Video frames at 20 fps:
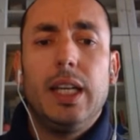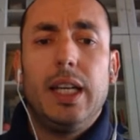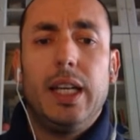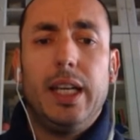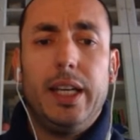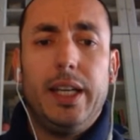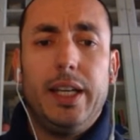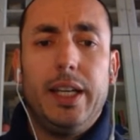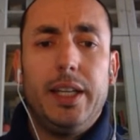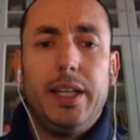
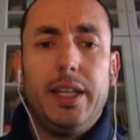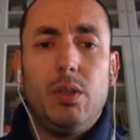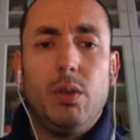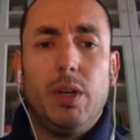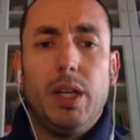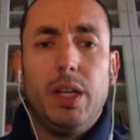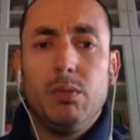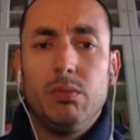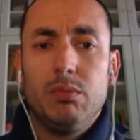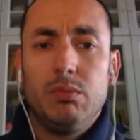no
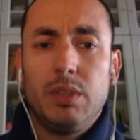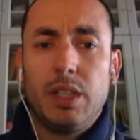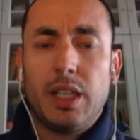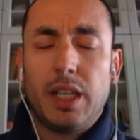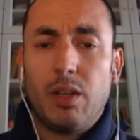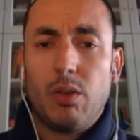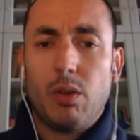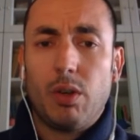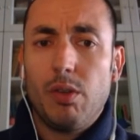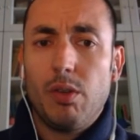es un
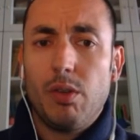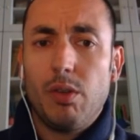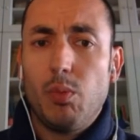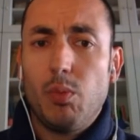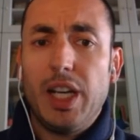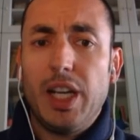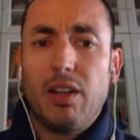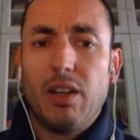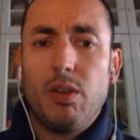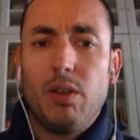recorrido muy
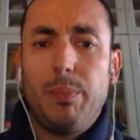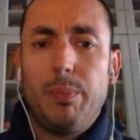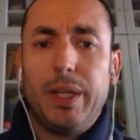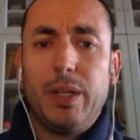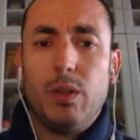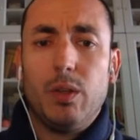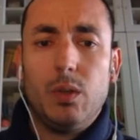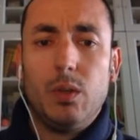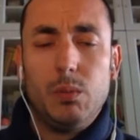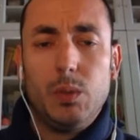largo,
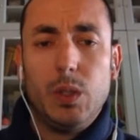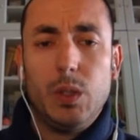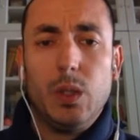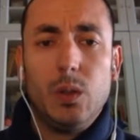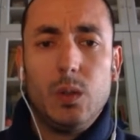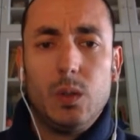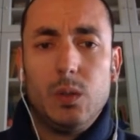pero bueno,